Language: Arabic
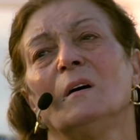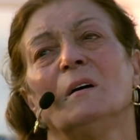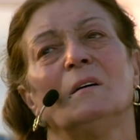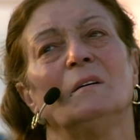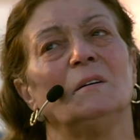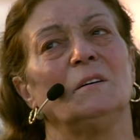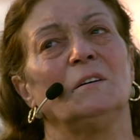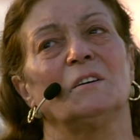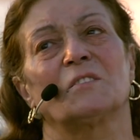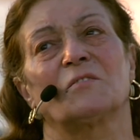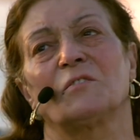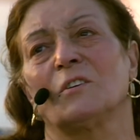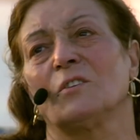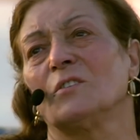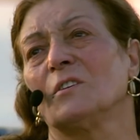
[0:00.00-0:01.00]

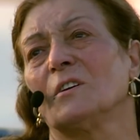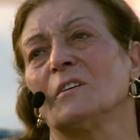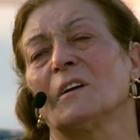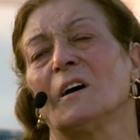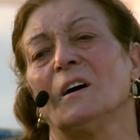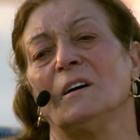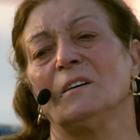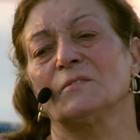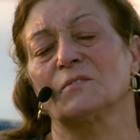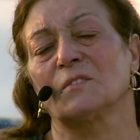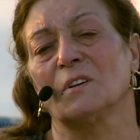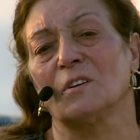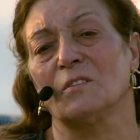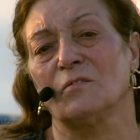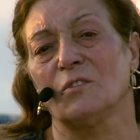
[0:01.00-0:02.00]
عارفة انه راح
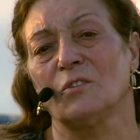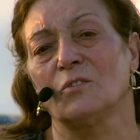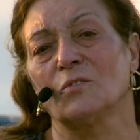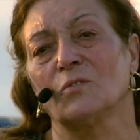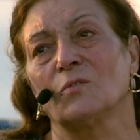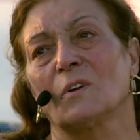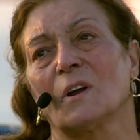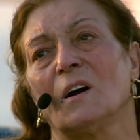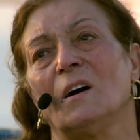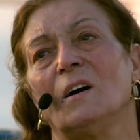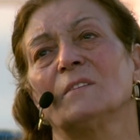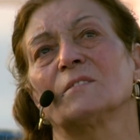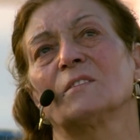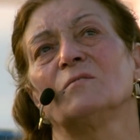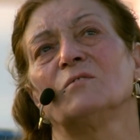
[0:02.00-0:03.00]
التليفون
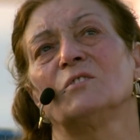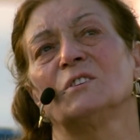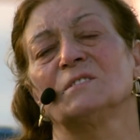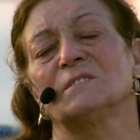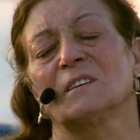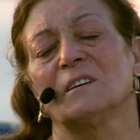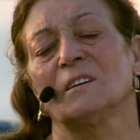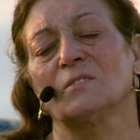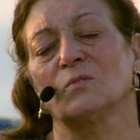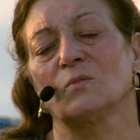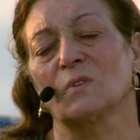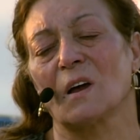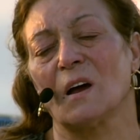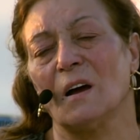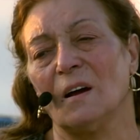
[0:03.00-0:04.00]
وراحت الفويسات
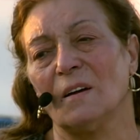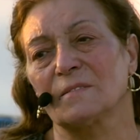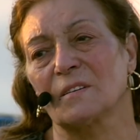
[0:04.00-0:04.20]
وراحت